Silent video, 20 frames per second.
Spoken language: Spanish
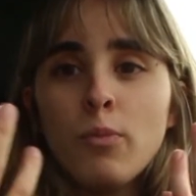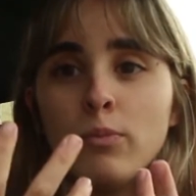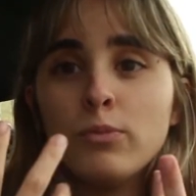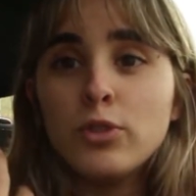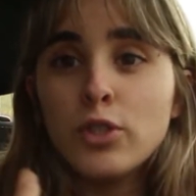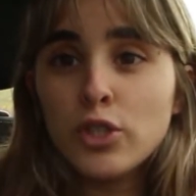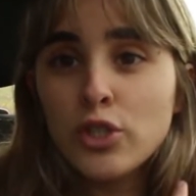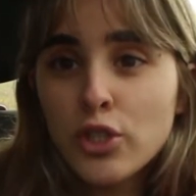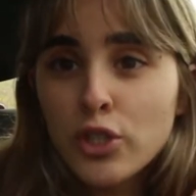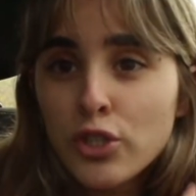
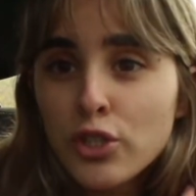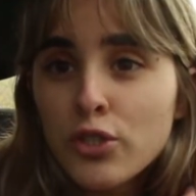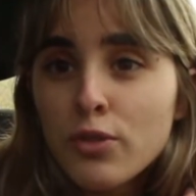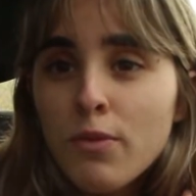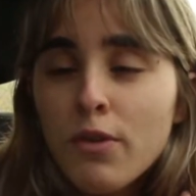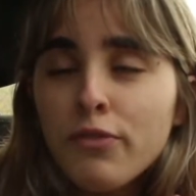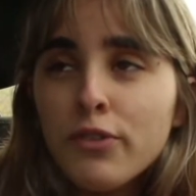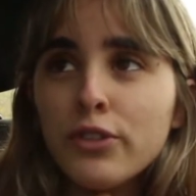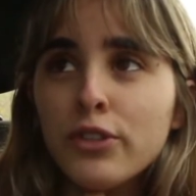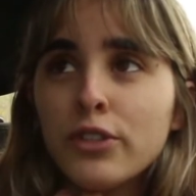nosotros
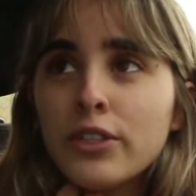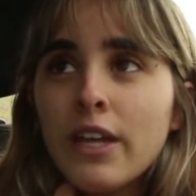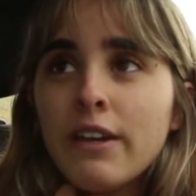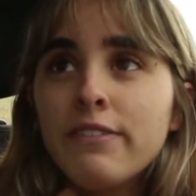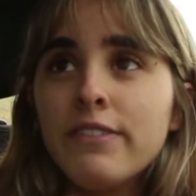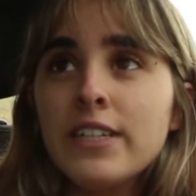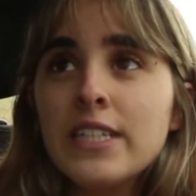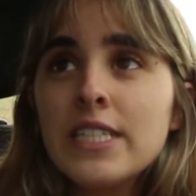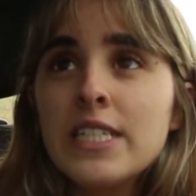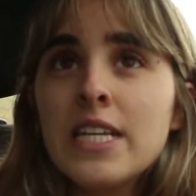como
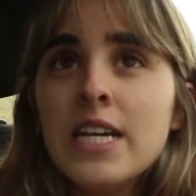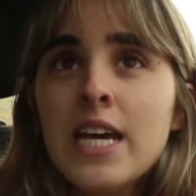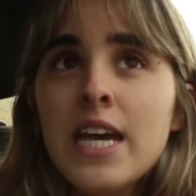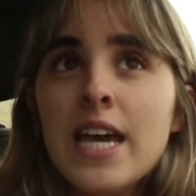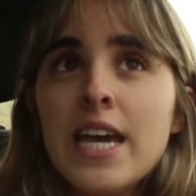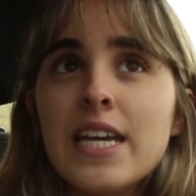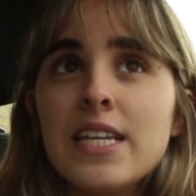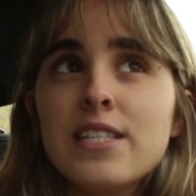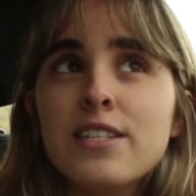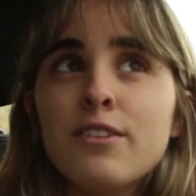fotógrafas
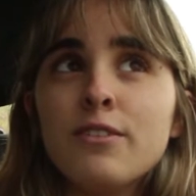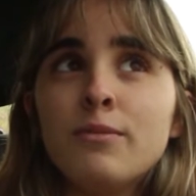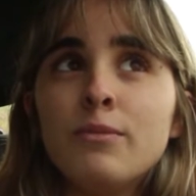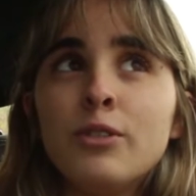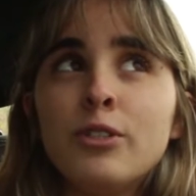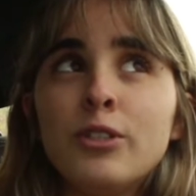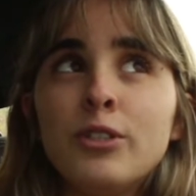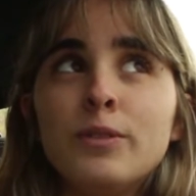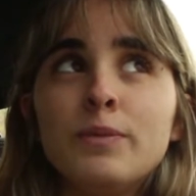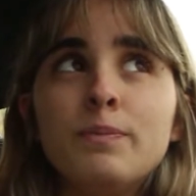es
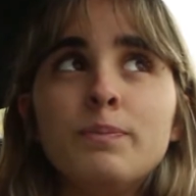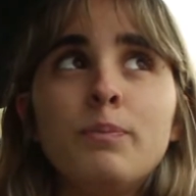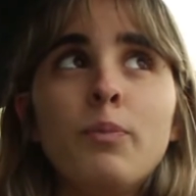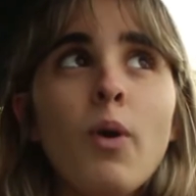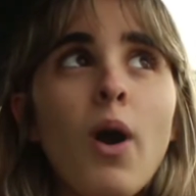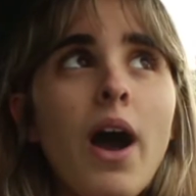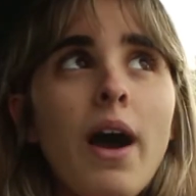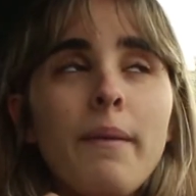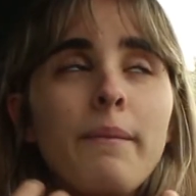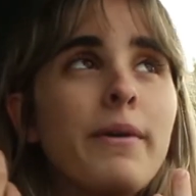como,
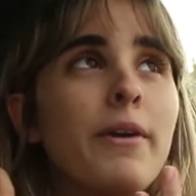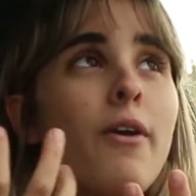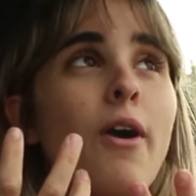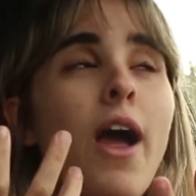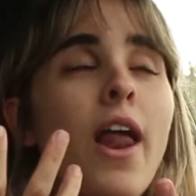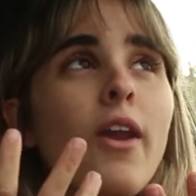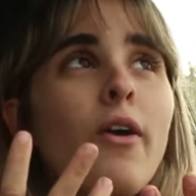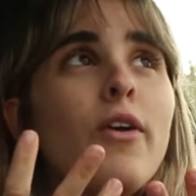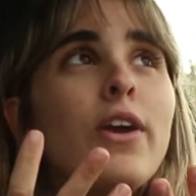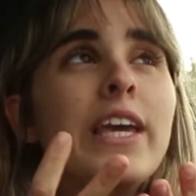veo
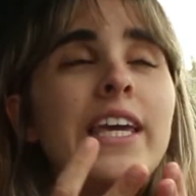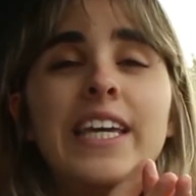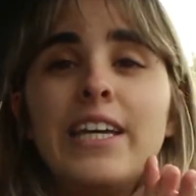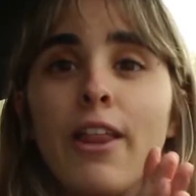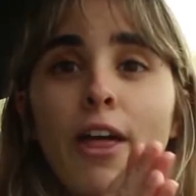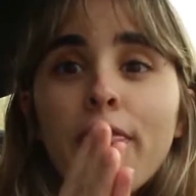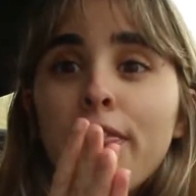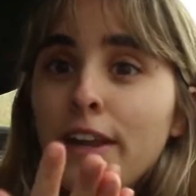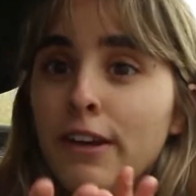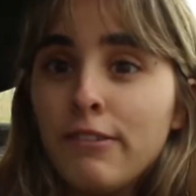algo y
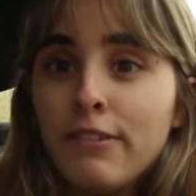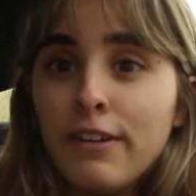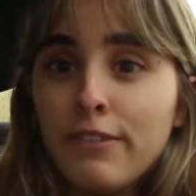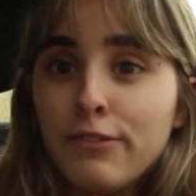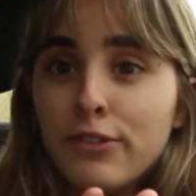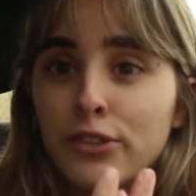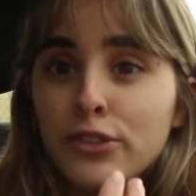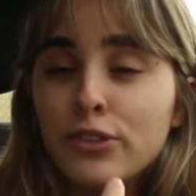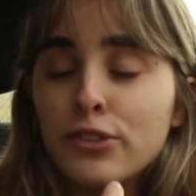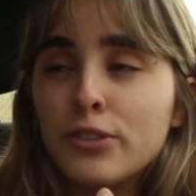quiero hacer una
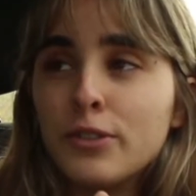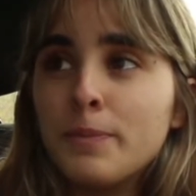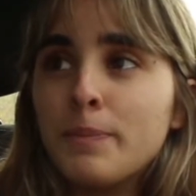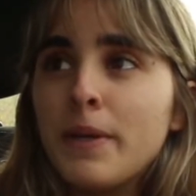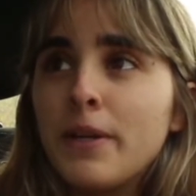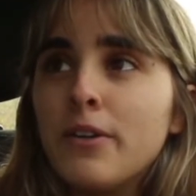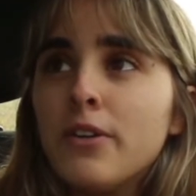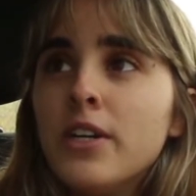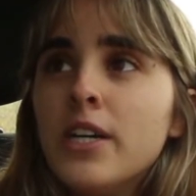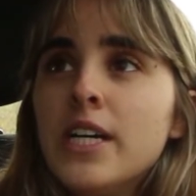foto, ¿no?
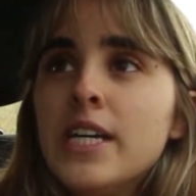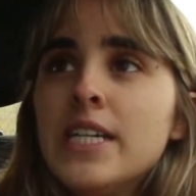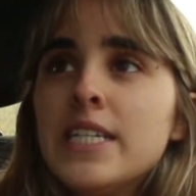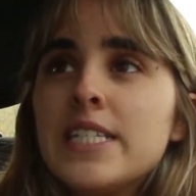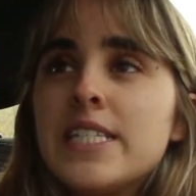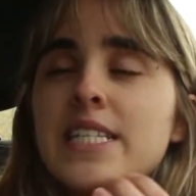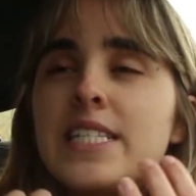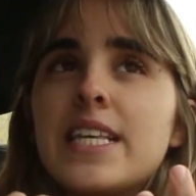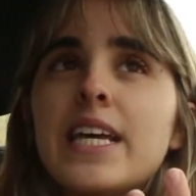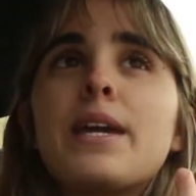Pero
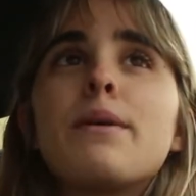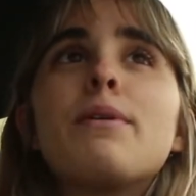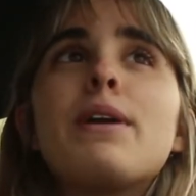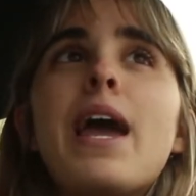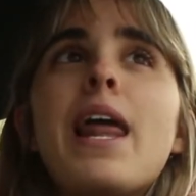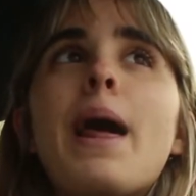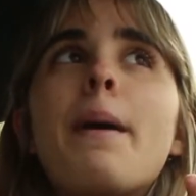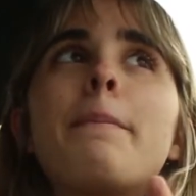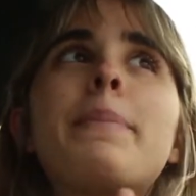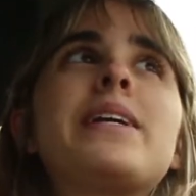si sé que voy
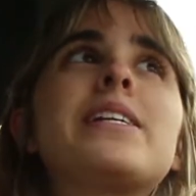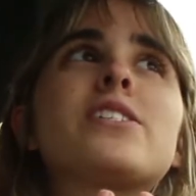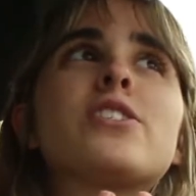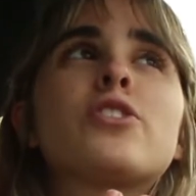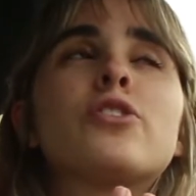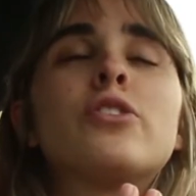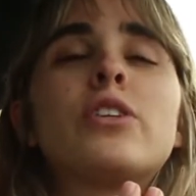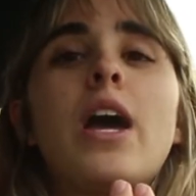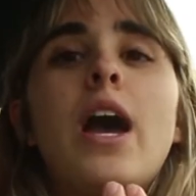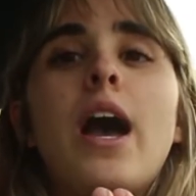a la
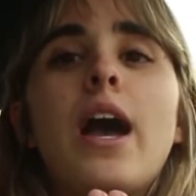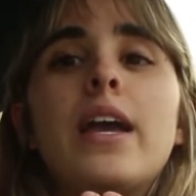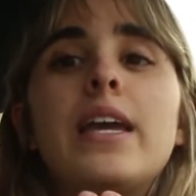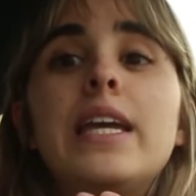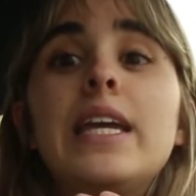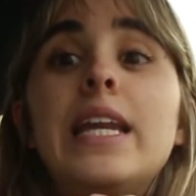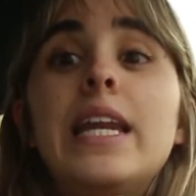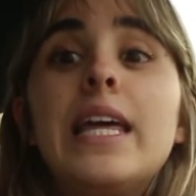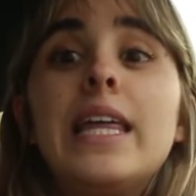persona y